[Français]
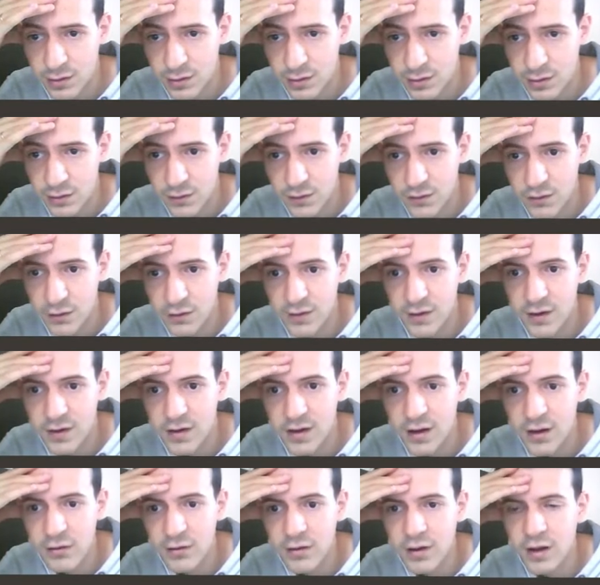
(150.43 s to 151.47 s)
sur cette
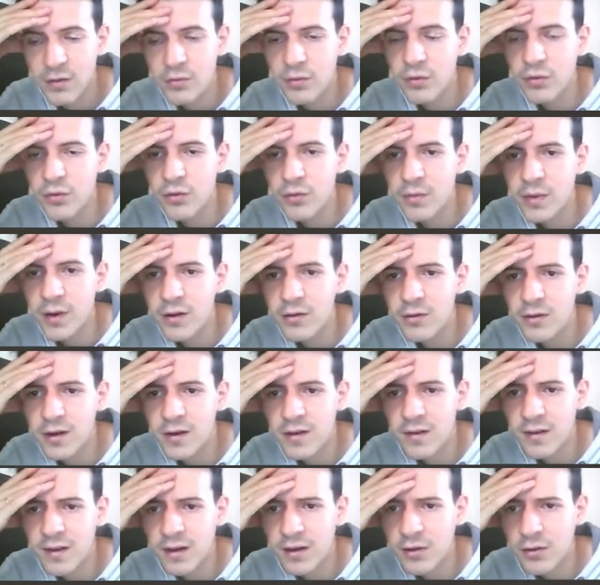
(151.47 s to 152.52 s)
diagonale pour ne pas le
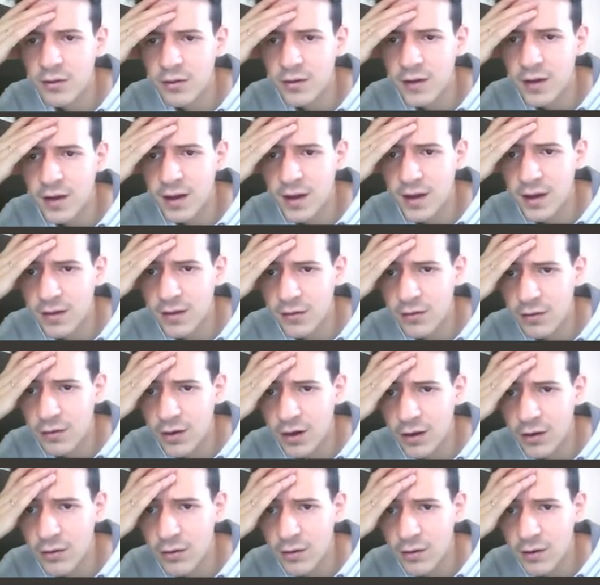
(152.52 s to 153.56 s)
laisser rentrer sur
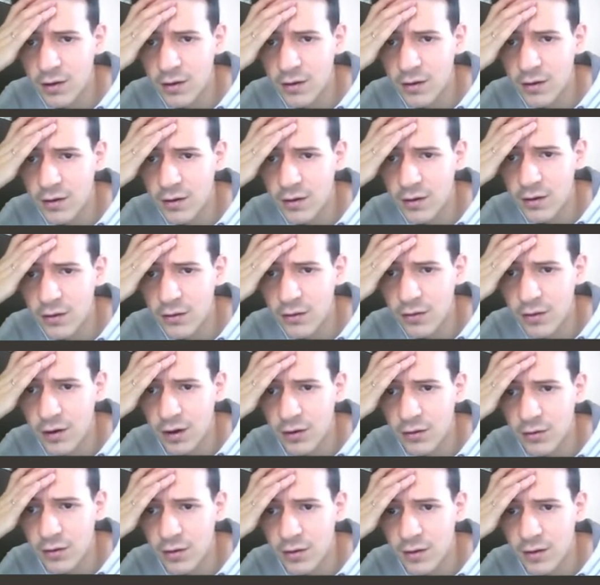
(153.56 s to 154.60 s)
la colonne, euh, sur la
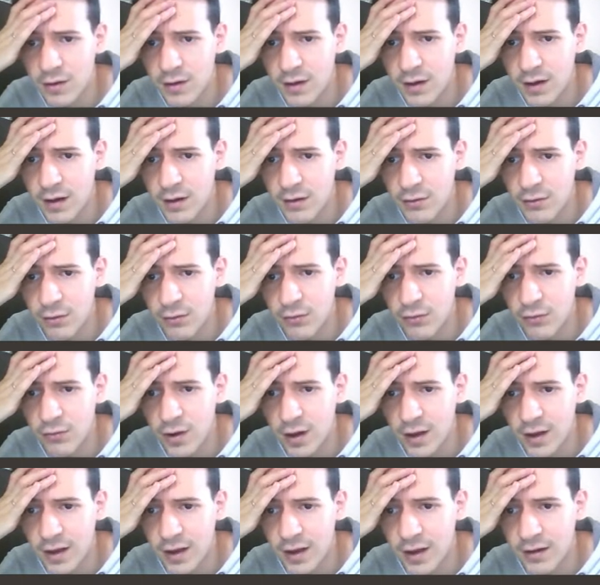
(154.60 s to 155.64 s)
colonne D, donc fou
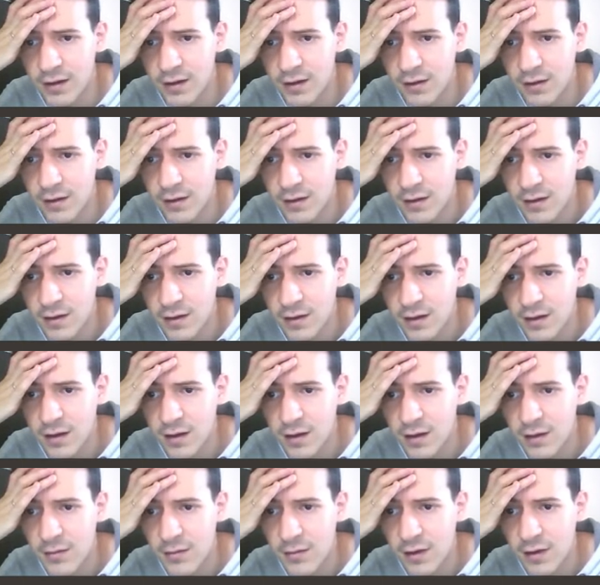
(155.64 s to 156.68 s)
à 4.
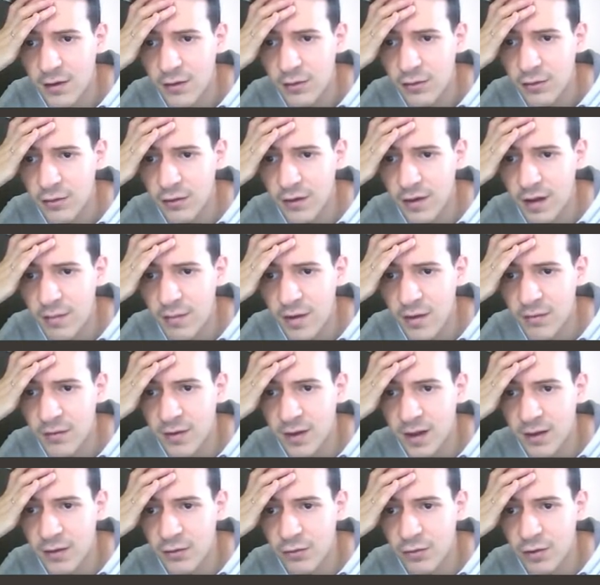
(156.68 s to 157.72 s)
Et maintenant sur dame
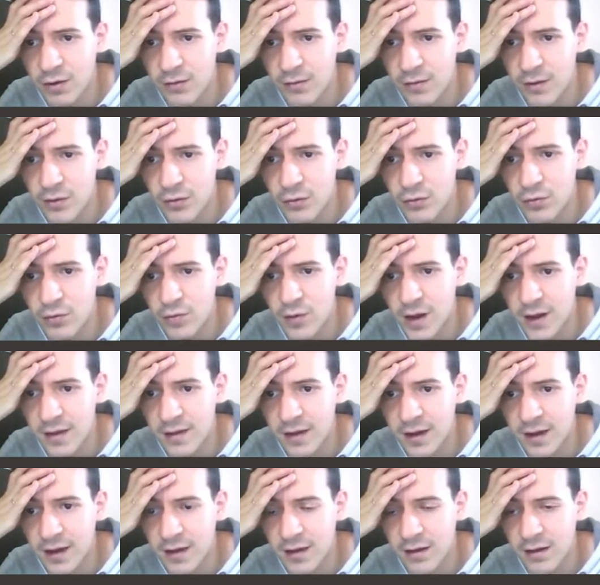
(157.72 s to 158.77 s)
F4, donc il fait une double
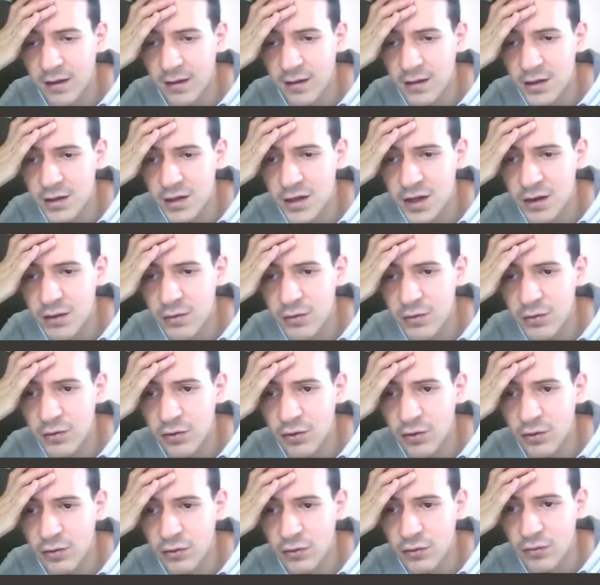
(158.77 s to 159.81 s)
attaque. J'ai le
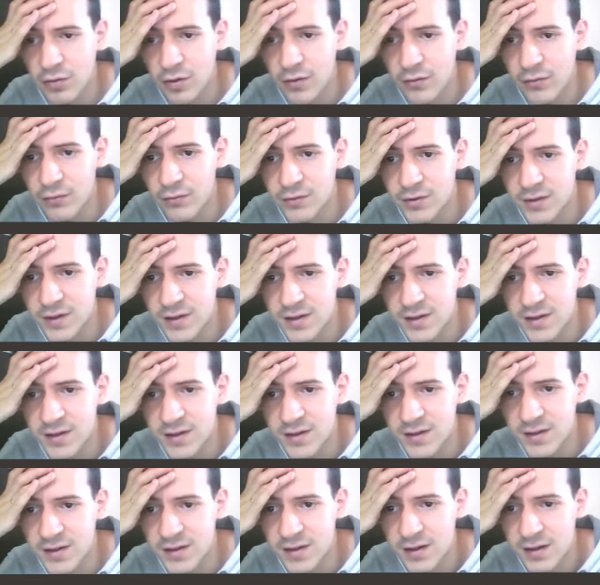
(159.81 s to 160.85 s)
temps de jouer fou
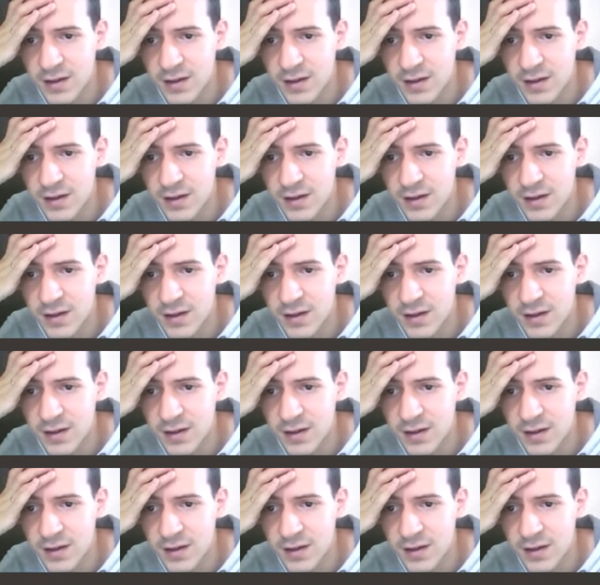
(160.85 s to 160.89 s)
C6.